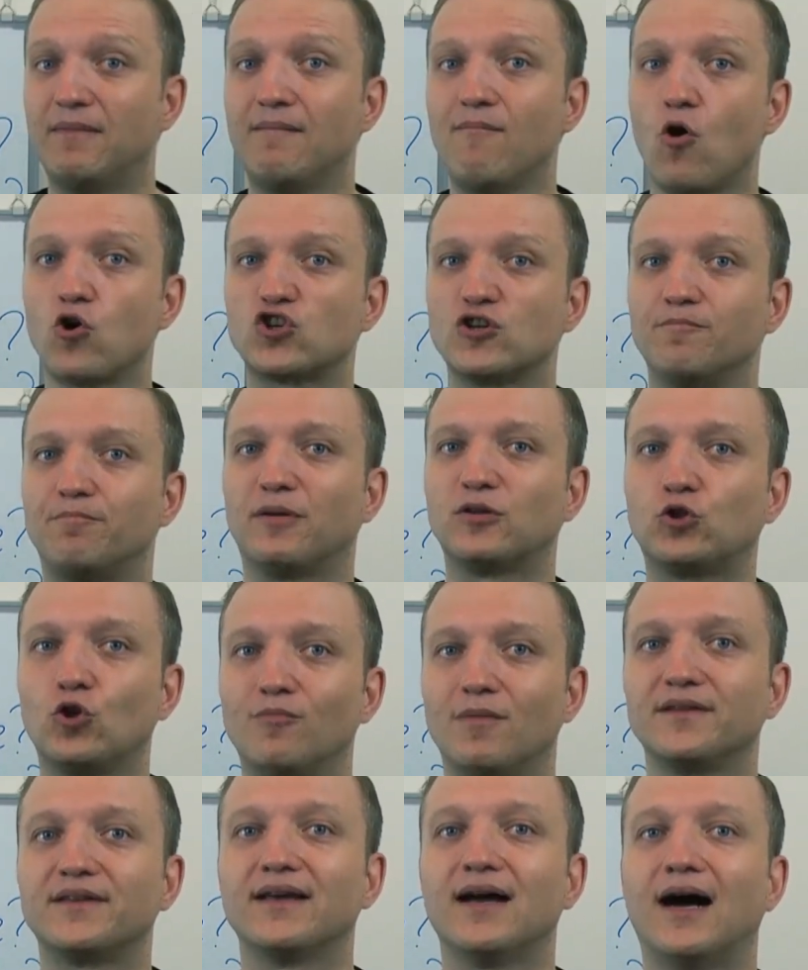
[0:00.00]
мы можем
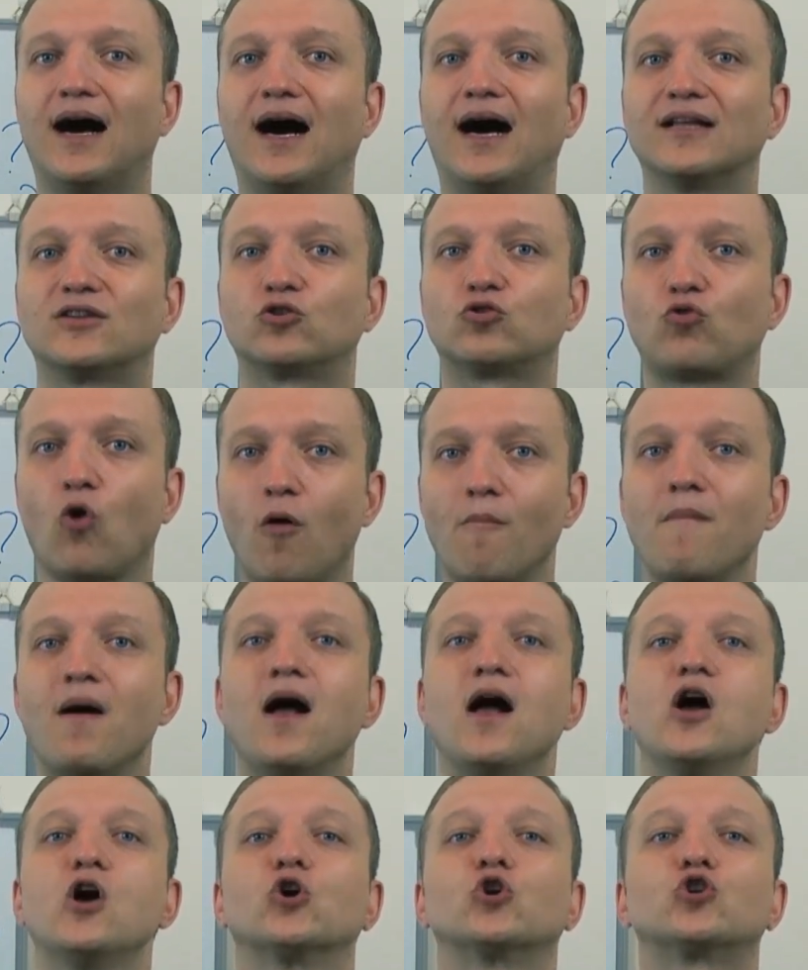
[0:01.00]
подумать о том,
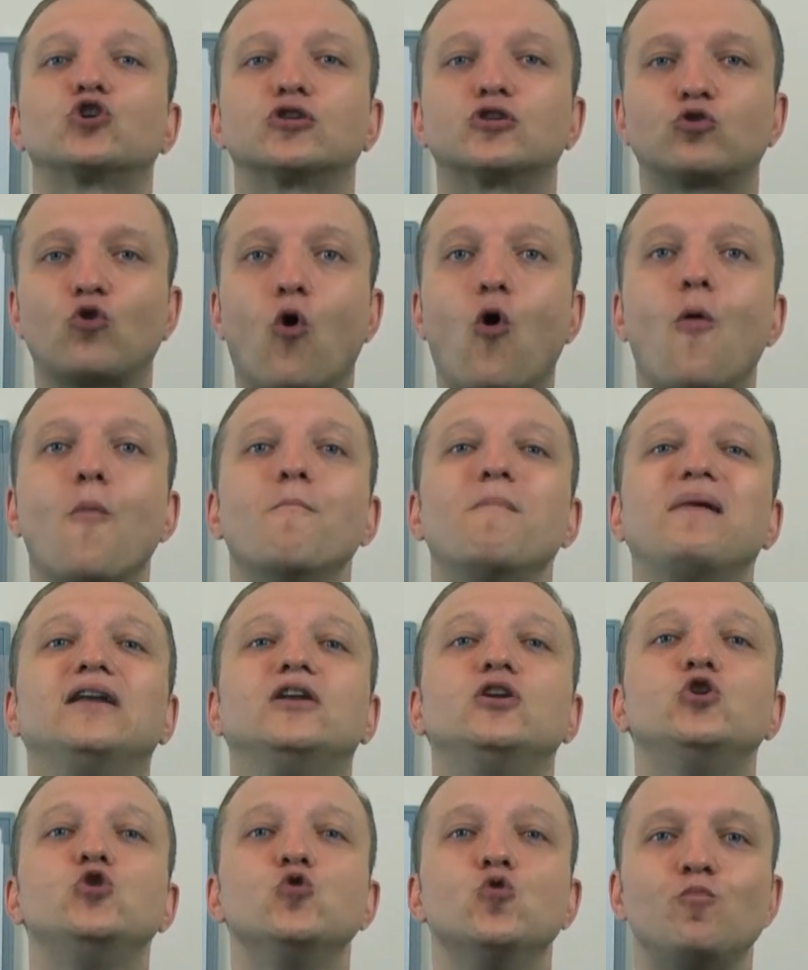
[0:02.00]
что
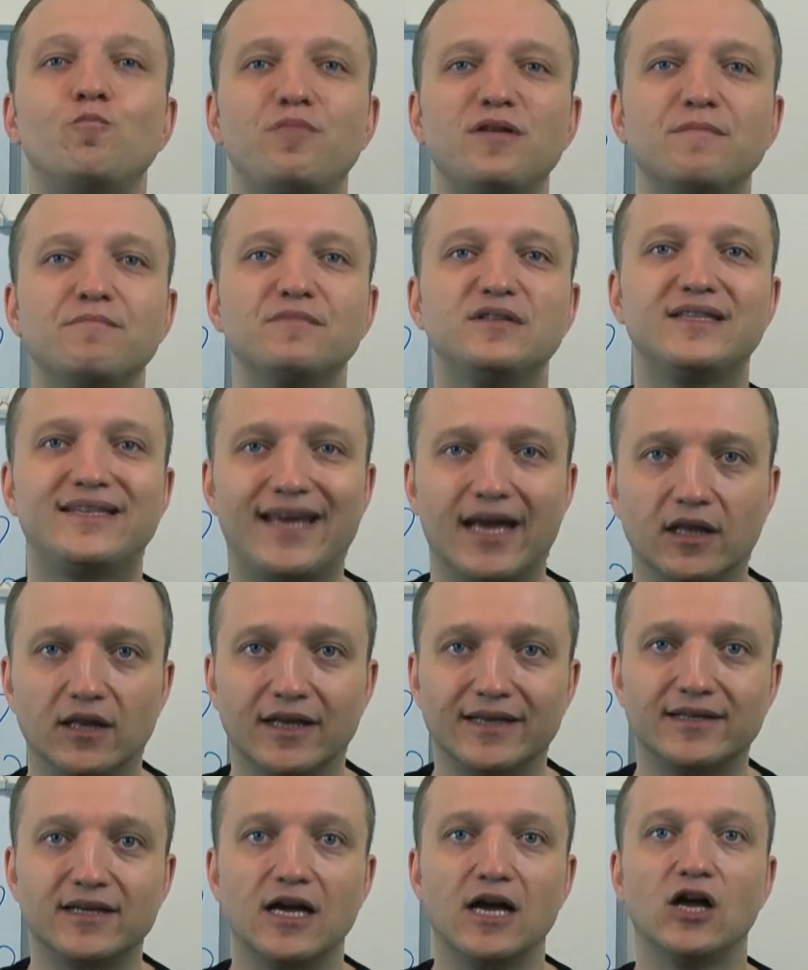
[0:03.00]
любим
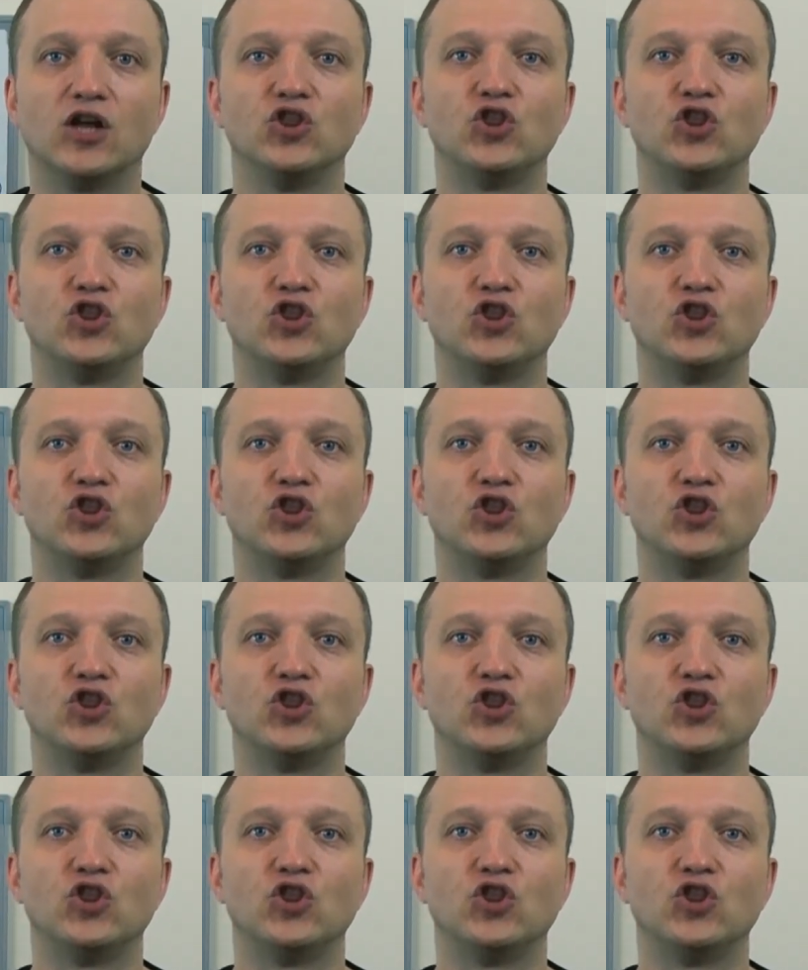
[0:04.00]
делать,